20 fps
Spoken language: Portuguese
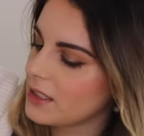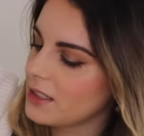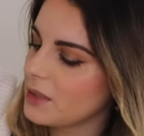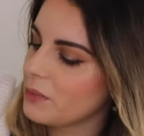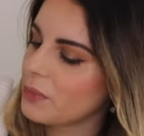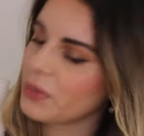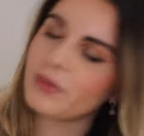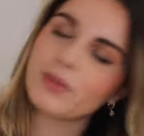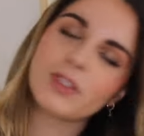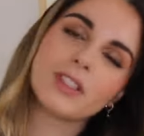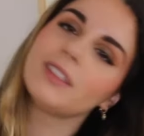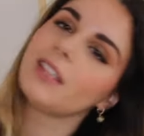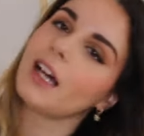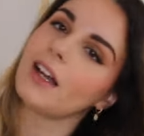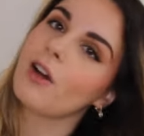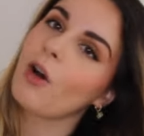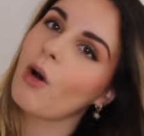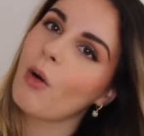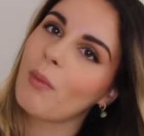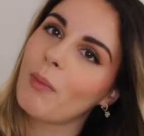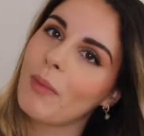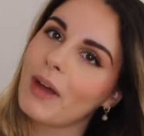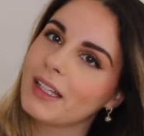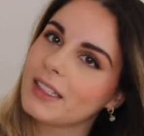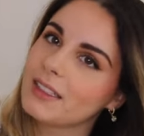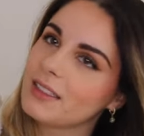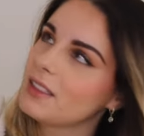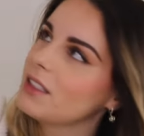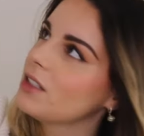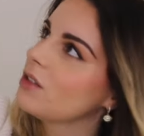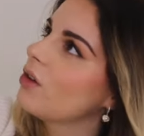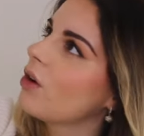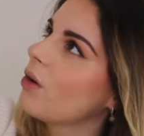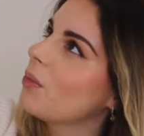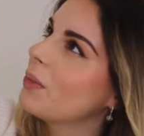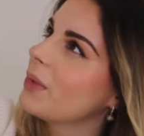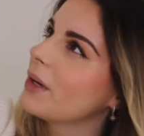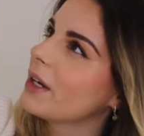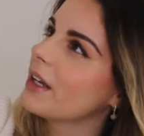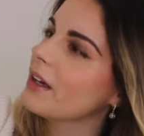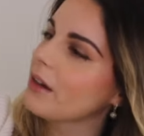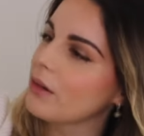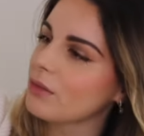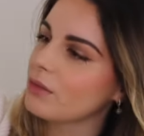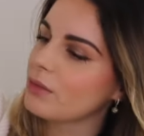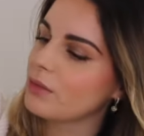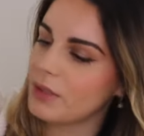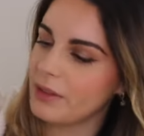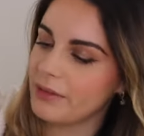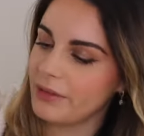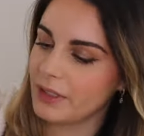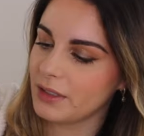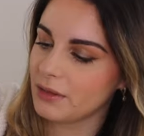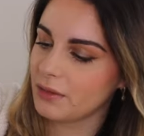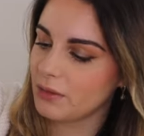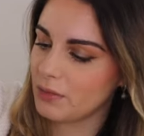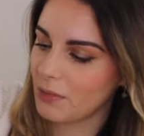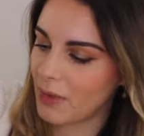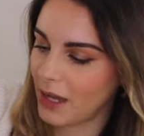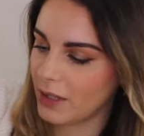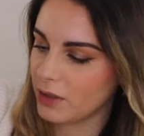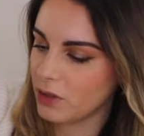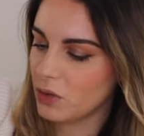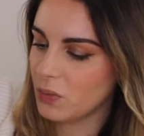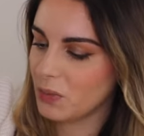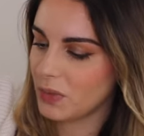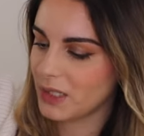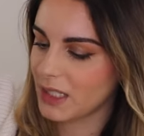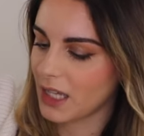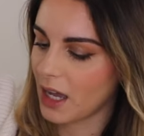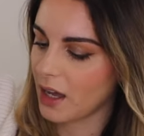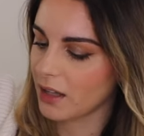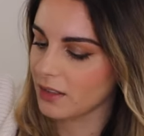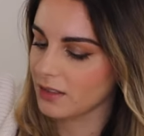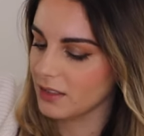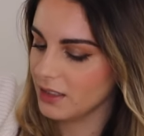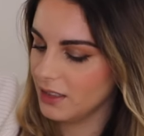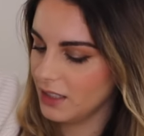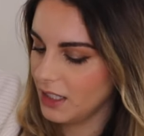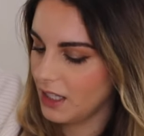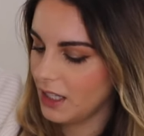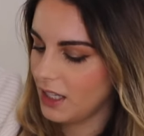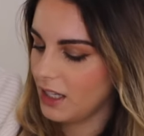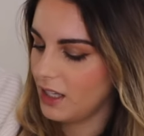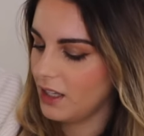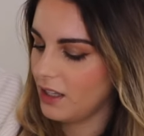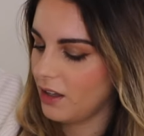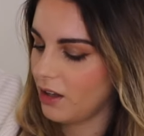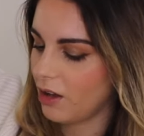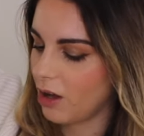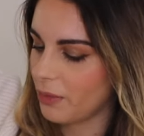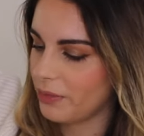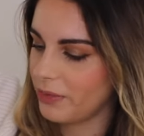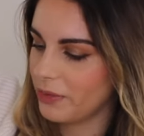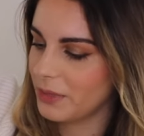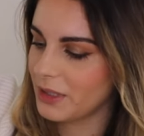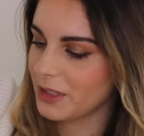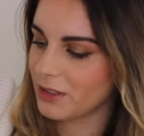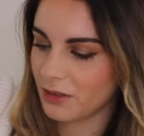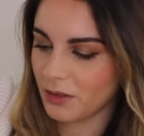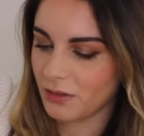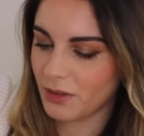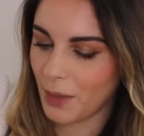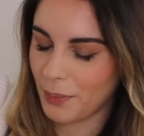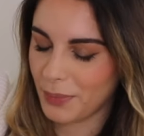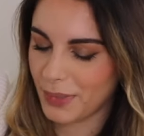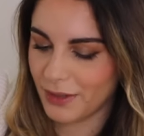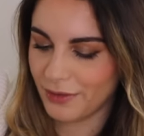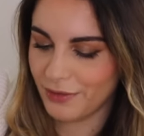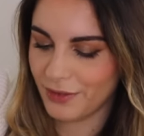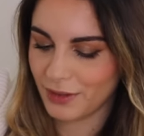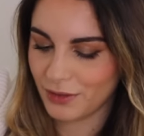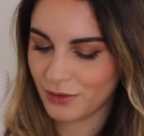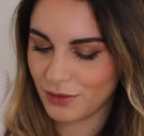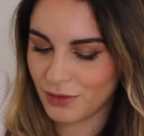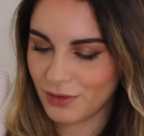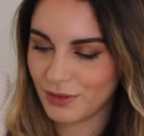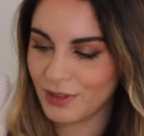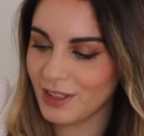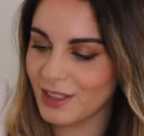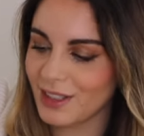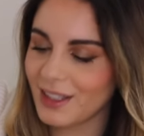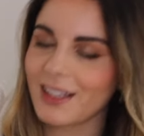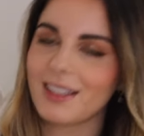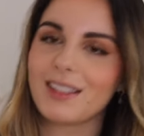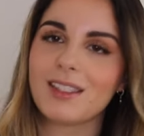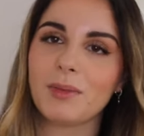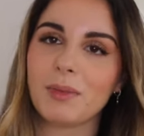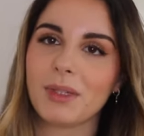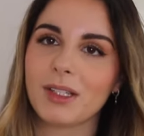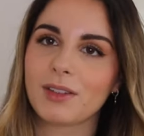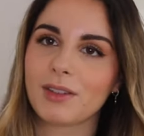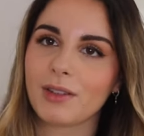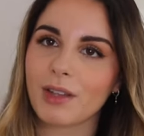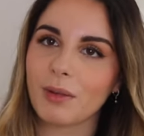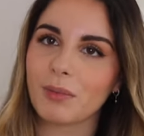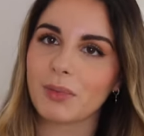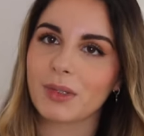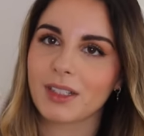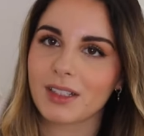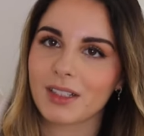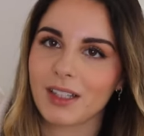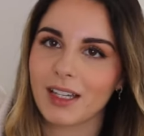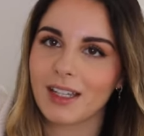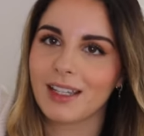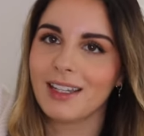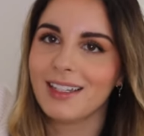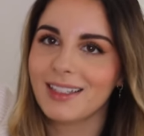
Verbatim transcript: assim para um jantar romântico ou para um evento mais especial. Obviamente que não dá para eventos de casamento, não é? Porque ele é